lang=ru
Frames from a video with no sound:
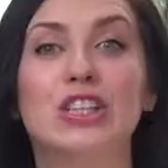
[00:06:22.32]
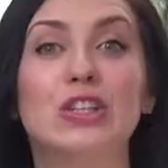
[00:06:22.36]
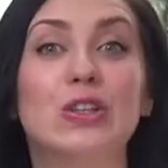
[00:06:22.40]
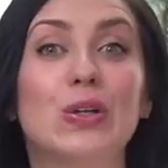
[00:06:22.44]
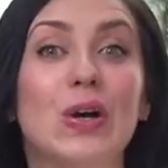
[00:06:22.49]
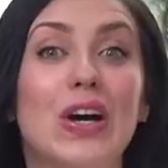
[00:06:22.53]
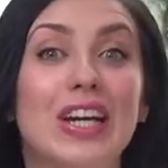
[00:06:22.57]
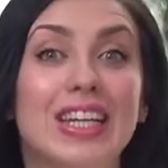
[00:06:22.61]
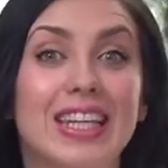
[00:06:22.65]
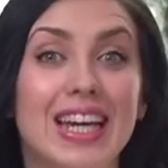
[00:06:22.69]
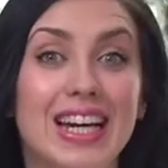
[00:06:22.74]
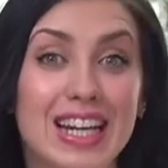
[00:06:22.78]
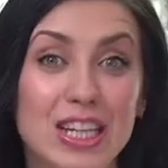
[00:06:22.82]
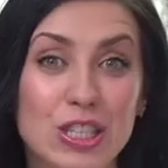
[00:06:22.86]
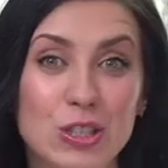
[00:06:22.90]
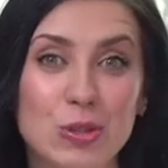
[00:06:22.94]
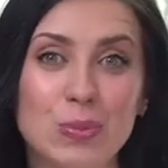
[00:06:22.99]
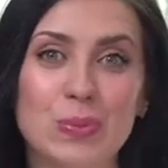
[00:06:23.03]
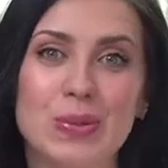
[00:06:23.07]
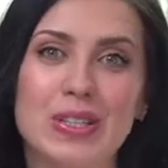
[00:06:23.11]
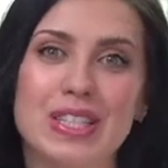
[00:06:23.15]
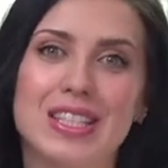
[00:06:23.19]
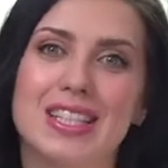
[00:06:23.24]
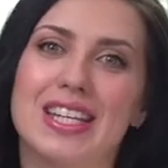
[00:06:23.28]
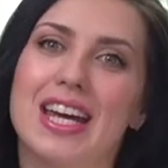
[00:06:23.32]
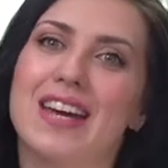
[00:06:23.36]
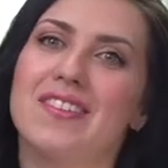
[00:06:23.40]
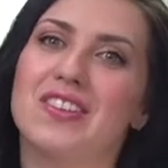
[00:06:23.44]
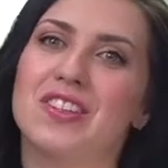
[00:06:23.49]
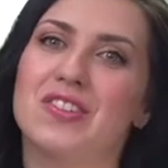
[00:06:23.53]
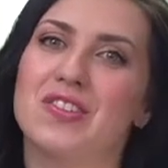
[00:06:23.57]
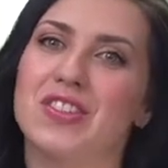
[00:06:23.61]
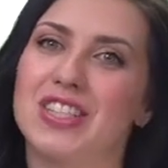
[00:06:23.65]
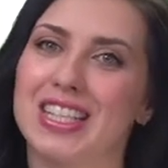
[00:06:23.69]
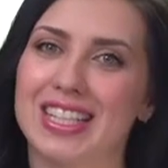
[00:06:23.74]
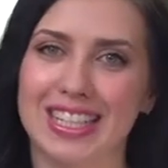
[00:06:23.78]
Ну а я хочу
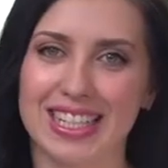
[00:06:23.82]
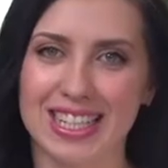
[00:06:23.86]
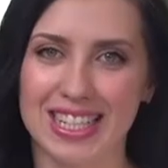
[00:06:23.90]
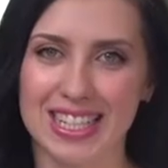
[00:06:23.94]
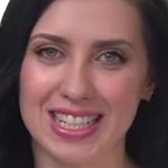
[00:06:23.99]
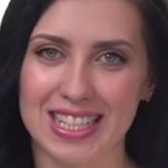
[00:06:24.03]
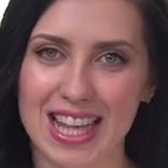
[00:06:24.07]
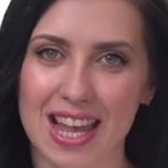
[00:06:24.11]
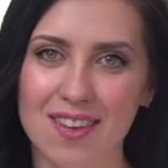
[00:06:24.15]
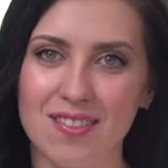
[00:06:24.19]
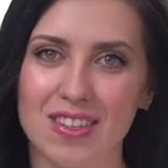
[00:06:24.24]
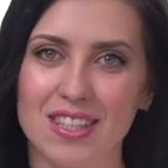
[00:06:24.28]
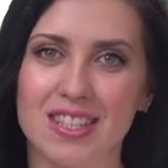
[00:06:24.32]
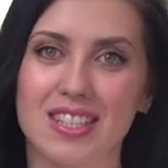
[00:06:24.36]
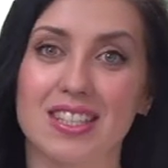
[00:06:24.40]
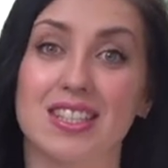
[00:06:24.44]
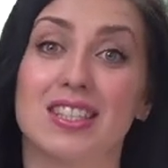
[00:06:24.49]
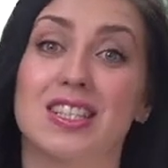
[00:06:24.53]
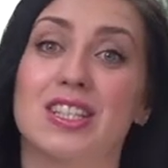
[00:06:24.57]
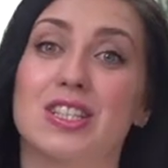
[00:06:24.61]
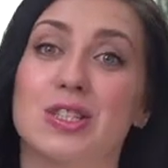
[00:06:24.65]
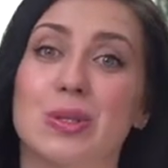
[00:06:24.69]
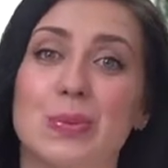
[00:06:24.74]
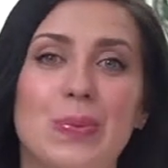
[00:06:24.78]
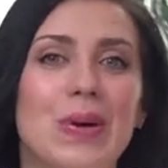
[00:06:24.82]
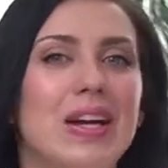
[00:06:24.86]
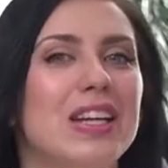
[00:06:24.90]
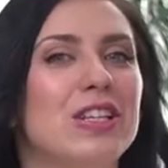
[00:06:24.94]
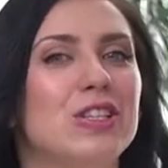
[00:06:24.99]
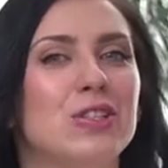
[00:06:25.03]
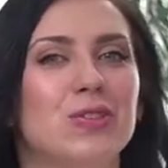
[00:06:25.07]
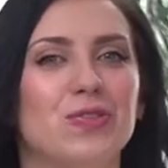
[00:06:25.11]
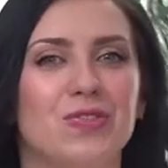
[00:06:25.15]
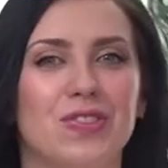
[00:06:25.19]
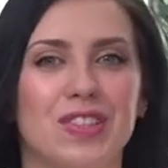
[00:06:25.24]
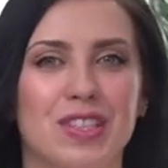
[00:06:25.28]
поздравить всех красавиц с
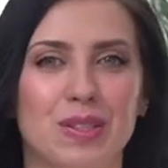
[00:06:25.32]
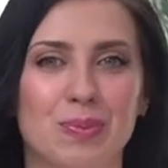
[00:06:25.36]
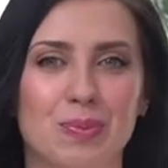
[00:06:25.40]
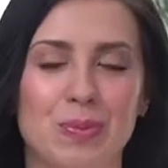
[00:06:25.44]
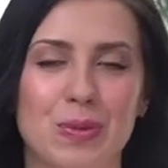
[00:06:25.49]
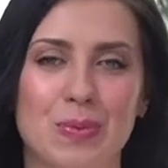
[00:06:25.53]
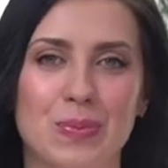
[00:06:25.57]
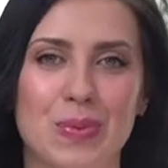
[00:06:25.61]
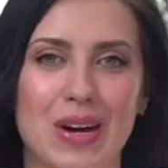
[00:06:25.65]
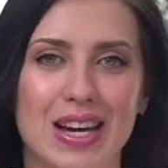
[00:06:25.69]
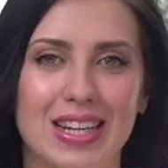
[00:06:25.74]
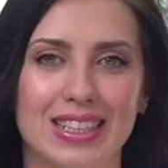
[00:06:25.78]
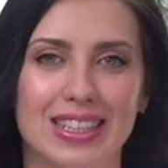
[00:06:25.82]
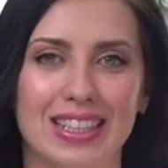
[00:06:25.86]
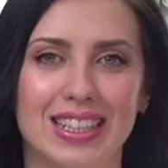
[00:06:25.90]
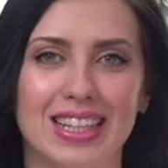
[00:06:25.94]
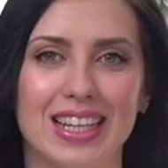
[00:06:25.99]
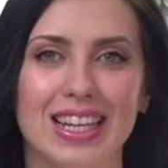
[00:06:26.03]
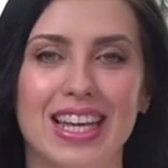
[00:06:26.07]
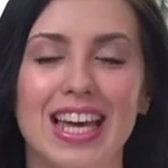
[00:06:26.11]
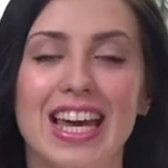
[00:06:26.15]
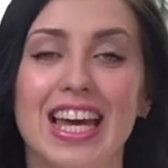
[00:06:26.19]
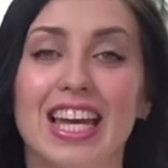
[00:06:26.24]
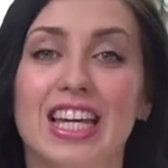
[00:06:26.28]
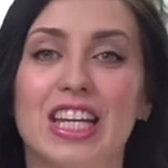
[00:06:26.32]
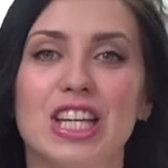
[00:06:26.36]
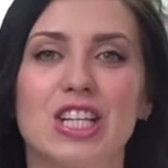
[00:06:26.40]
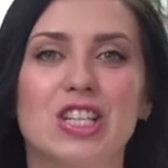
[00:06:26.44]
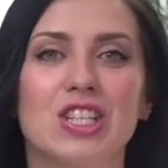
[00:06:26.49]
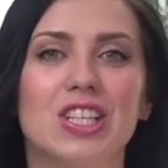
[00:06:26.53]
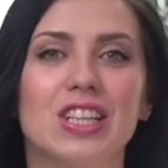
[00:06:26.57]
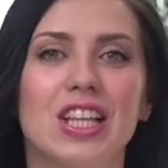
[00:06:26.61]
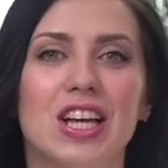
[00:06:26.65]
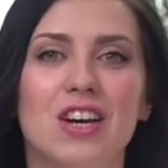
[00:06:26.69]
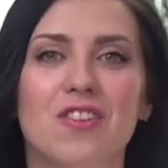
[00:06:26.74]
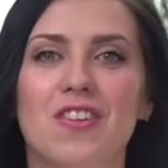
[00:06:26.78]
наступающим 8 марта. Я
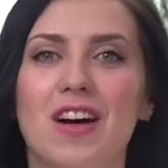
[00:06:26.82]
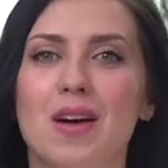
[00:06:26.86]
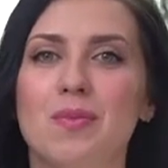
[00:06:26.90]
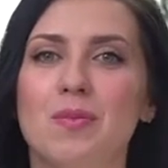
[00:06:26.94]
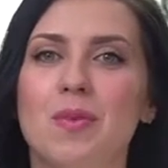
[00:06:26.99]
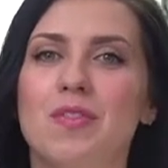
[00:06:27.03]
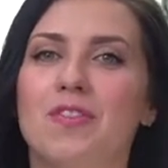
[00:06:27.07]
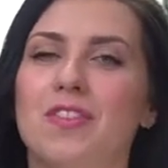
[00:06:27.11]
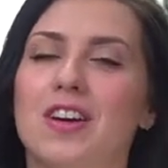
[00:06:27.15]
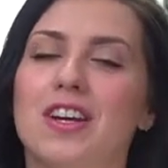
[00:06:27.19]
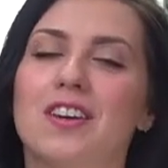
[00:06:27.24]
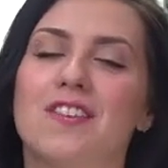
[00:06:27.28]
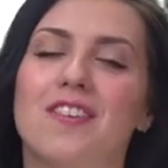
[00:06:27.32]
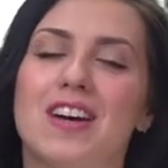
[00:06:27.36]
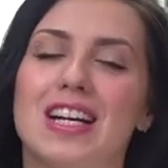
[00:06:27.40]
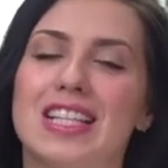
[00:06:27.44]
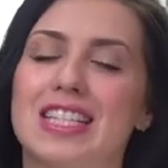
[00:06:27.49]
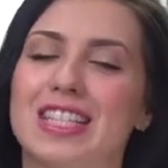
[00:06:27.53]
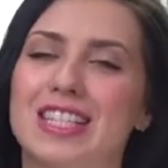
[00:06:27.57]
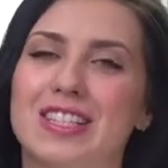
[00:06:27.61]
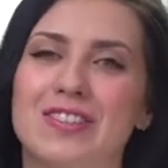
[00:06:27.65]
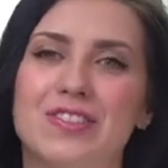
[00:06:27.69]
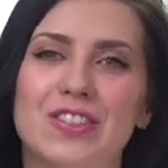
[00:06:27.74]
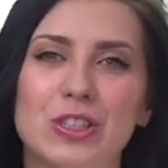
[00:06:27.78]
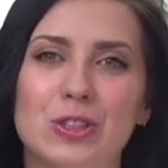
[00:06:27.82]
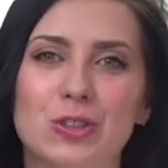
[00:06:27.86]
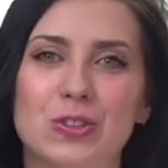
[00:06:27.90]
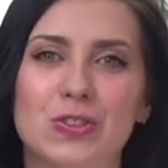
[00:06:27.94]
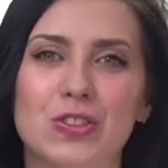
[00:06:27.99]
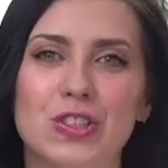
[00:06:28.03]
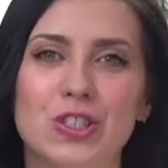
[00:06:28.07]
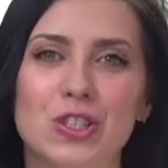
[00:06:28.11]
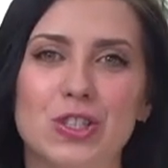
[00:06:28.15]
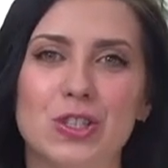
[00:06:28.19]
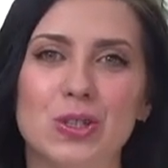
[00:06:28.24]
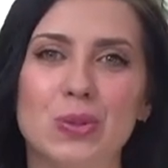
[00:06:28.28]
желаю вам ворваться в эту
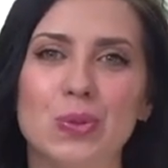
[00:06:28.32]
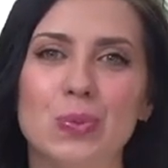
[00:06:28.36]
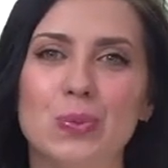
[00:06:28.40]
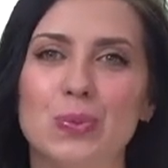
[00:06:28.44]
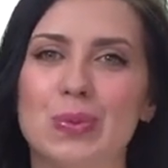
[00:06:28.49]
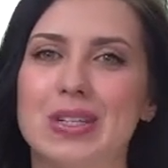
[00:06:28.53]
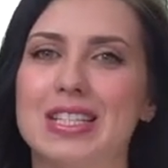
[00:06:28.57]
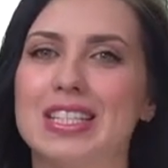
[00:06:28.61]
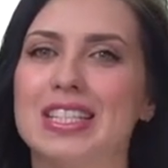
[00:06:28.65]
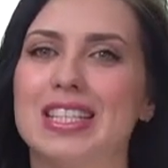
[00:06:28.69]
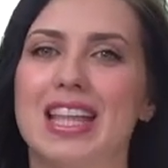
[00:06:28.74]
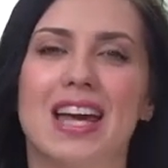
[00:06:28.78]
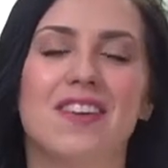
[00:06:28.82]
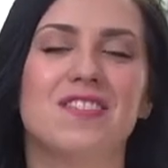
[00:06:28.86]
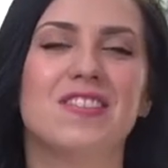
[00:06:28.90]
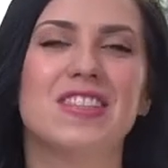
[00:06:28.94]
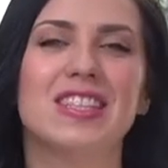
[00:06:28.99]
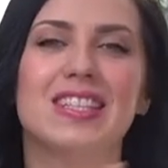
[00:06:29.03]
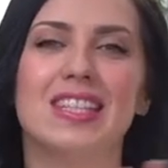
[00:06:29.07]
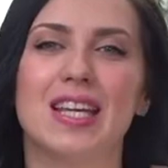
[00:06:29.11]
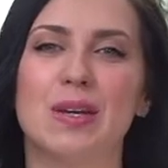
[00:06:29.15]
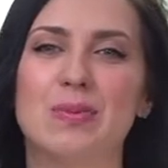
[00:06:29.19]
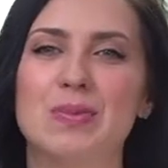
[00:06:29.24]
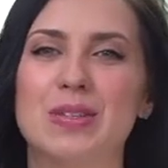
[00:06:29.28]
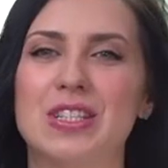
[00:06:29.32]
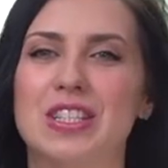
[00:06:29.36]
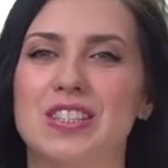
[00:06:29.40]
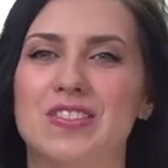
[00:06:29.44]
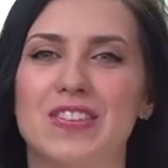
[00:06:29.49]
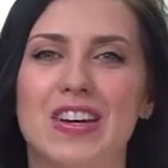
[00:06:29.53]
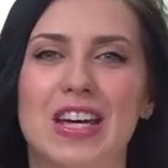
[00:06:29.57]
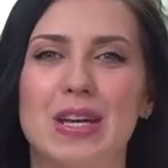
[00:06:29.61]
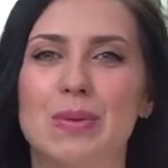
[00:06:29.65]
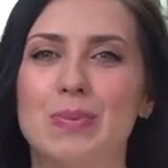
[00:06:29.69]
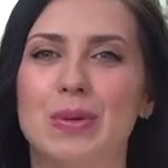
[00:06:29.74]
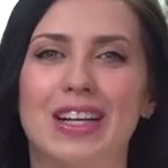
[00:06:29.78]
весну, блистая всеми
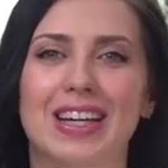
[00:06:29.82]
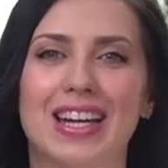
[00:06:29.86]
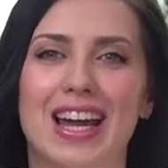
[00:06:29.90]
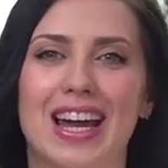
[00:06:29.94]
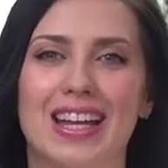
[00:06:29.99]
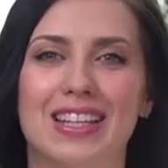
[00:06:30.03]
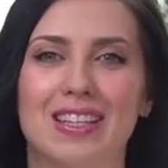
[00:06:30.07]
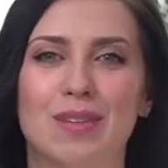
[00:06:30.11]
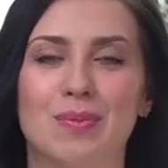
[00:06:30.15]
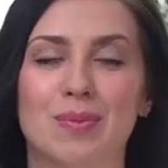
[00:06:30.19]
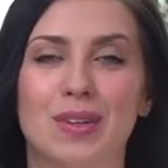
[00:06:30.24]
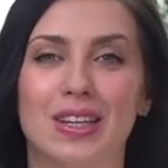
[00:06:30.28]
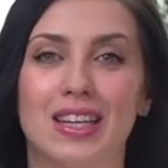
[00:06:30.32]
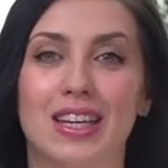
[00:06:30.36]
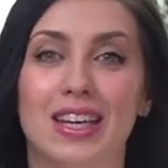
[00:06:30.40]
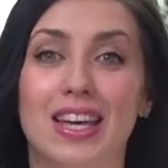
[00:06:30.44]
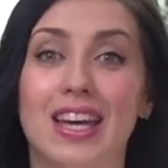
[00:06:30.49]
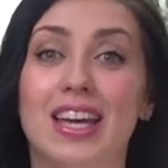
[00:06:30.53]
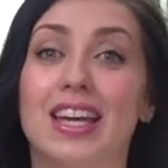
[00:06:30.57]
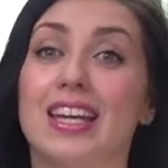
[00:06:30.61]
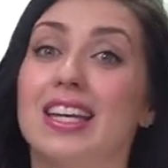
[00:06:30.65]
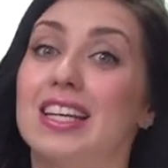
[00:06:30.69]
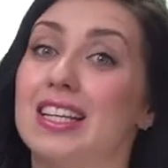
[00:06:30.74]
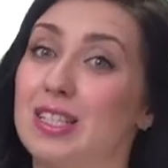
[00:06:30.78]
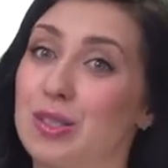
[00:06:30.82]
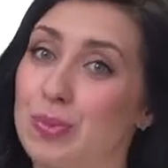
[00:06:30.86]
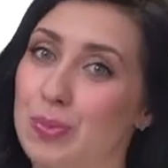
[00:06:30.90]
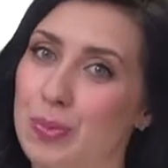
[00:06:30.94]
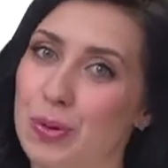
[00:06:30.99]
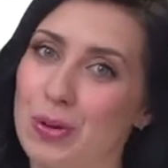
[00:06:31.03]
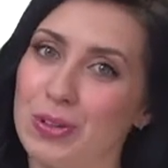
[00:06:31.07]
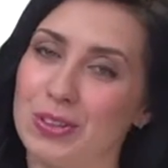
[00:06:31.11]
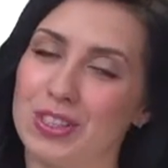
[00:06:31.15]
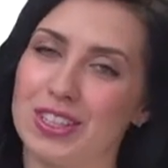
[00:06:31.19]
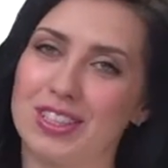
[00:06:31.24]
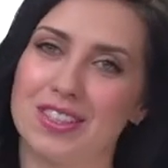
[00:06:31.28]
своими гранями и
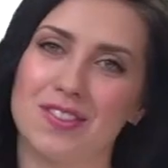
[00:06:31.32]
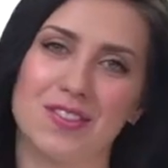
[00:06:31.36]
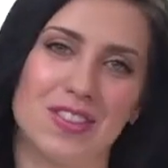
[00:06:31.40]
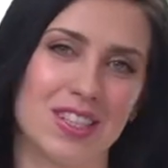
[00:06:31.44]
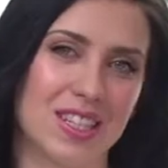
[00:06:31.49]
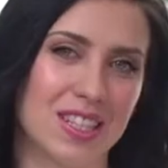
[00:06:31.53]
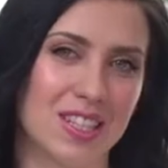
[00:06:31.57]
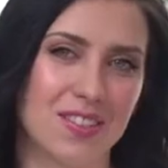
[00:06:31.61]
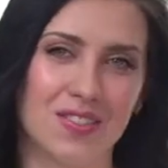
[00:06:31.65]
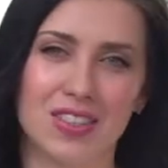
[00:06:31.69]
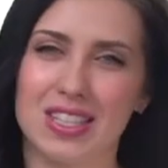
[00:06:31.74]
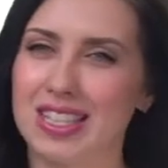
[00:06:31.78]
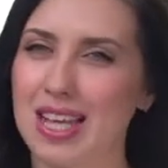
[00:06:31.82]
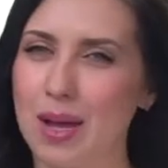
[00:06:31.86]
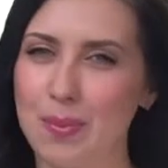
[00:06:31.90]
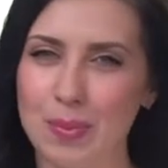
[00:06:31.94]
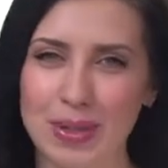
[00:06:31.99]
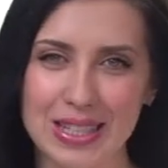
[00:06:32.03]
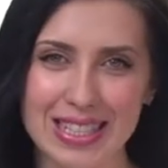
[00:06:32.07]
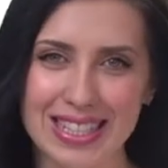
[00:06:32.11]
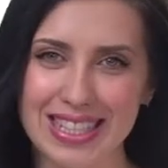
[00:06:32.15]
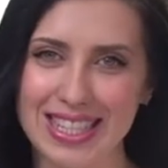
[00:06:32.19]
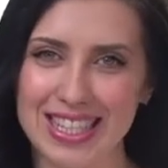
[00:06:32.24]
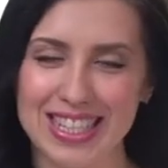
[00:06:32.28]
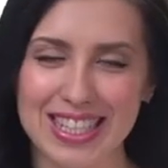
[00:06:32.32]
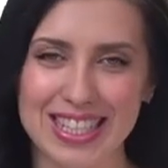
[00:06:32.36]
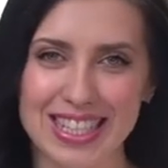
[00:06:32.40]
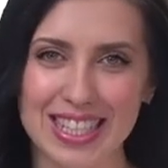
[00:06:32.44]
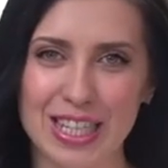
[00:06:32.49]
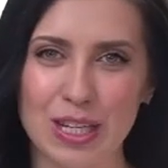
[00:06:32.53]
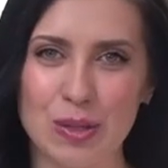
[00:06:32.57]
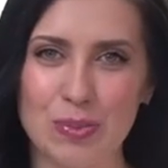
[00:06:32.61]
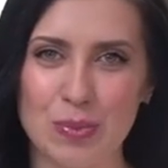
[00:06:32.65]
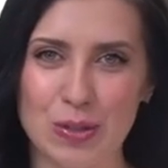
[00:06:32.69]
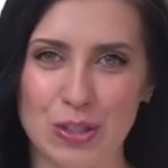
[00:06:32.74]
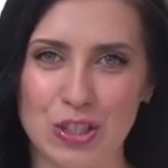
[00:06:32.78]
исполнить все свои самые
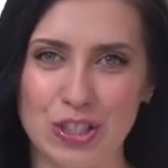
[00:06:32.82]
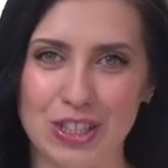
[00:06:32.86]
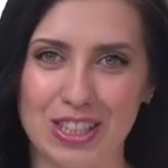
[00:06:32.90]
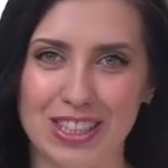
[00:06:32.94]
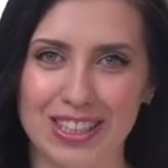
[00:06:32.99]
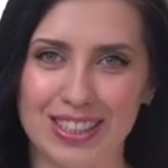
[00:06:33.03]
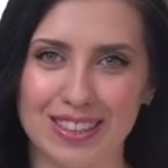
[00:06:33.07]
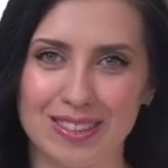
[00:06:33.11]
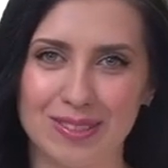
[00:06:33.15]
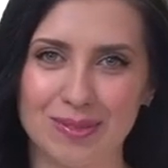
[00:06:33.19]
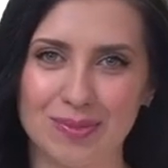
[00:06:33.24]
дерзкие мечты